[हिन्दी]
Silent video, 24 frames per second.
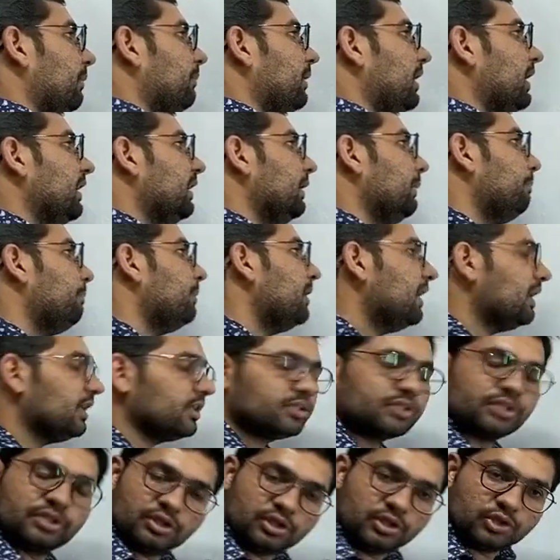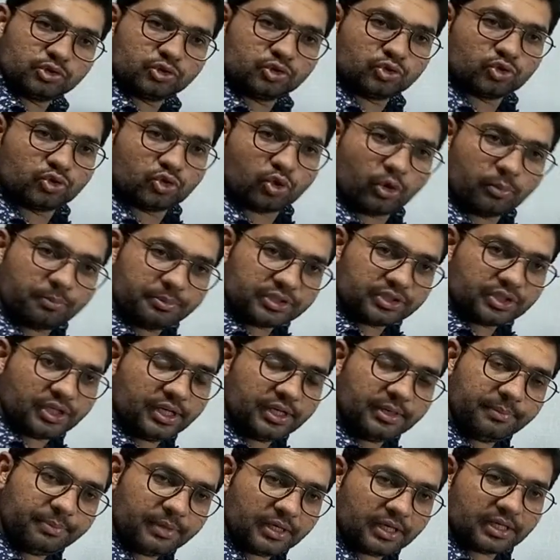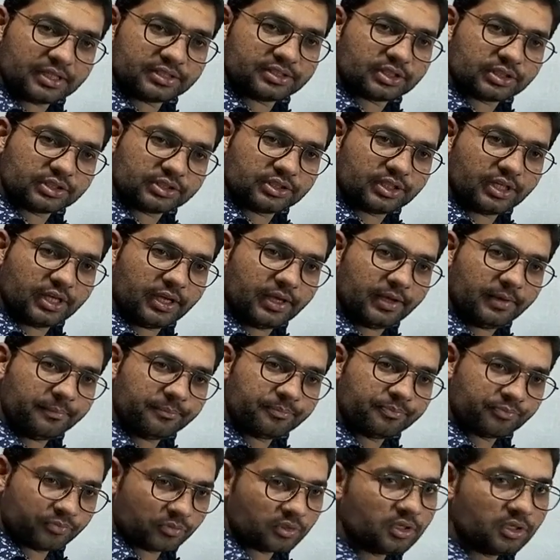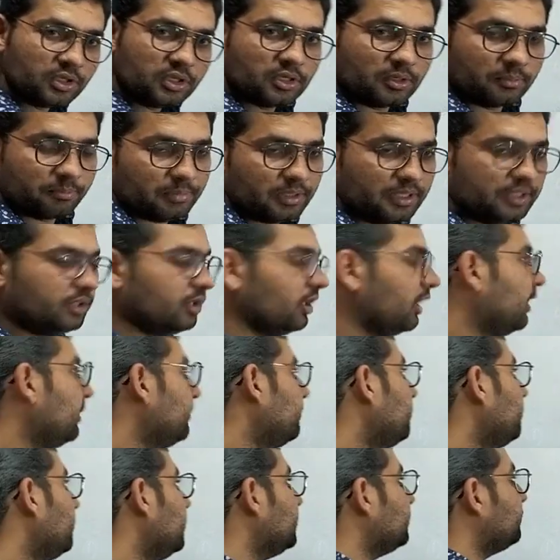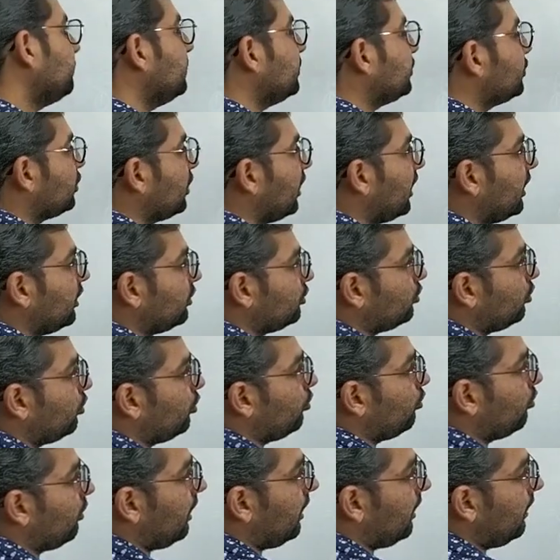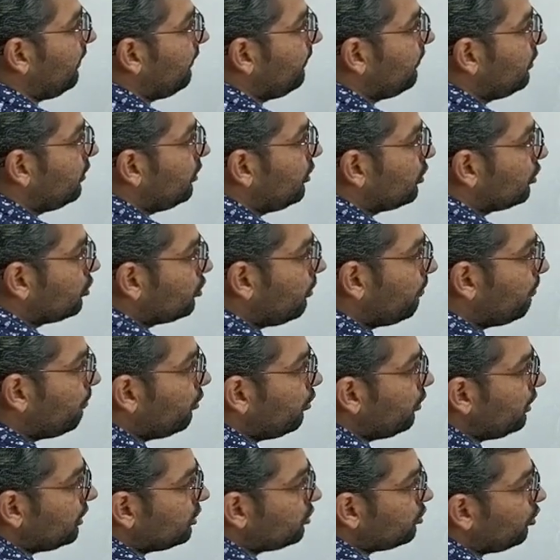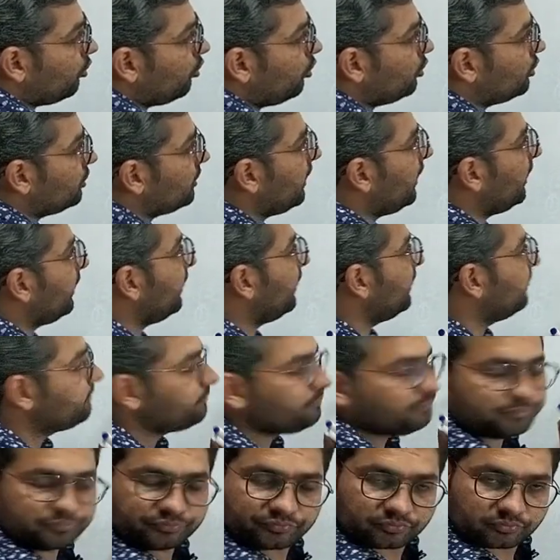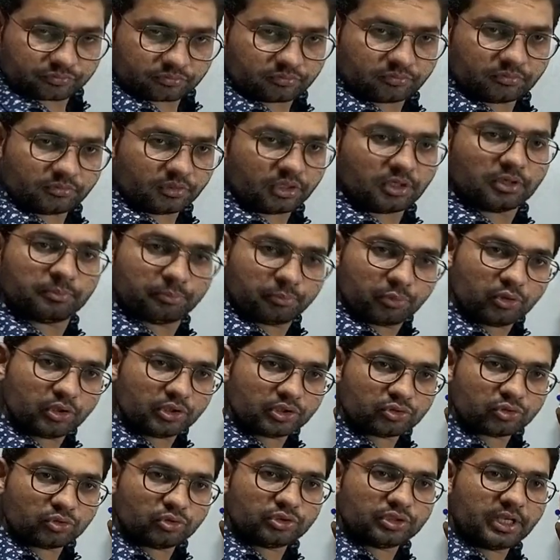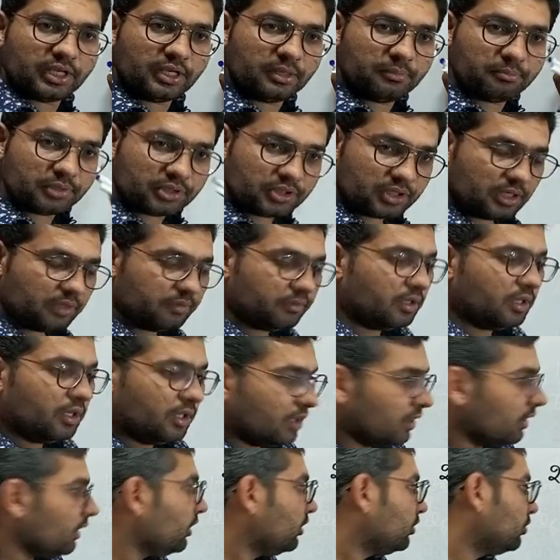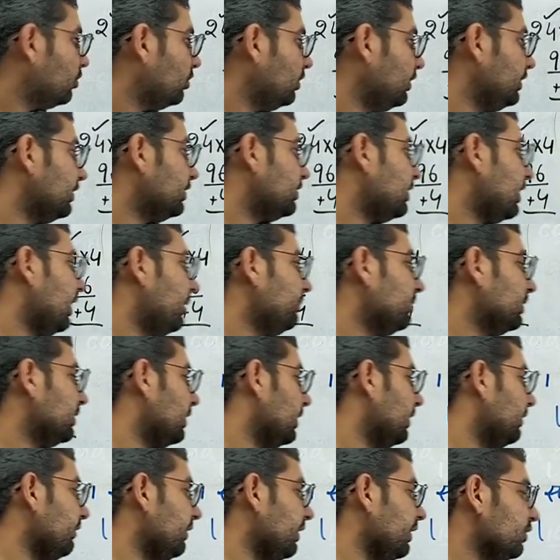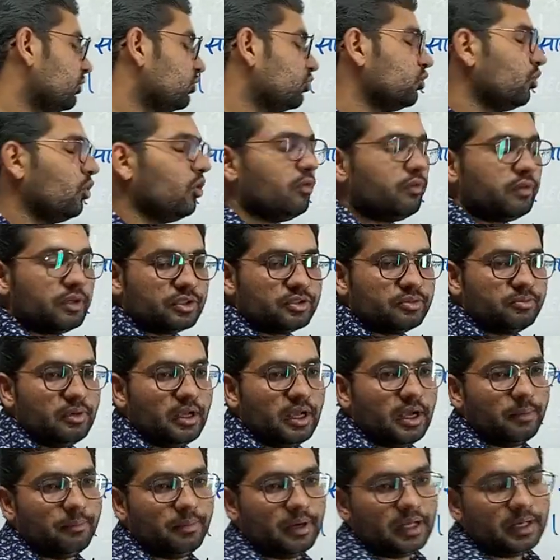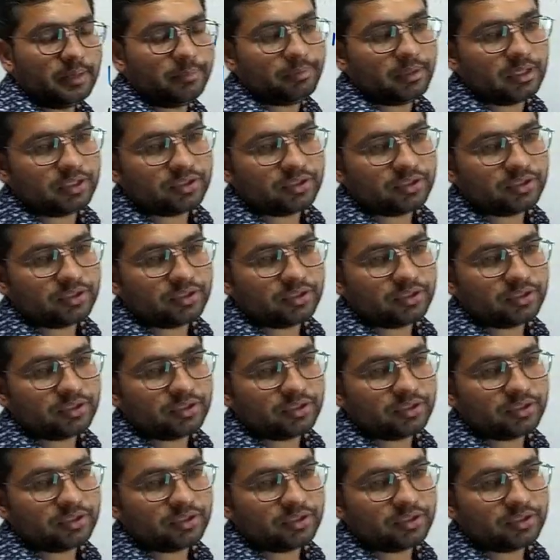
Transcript: हमारे पास 24 लीप ईयर आ सकते हैं भाई अब मैं इसमें चार जोड़ूंगा तो पूरे सो हो जाएंगे पूरे सो हो जाएंगे मतलब तो इसका मतलब सौ वर्ष में हमारे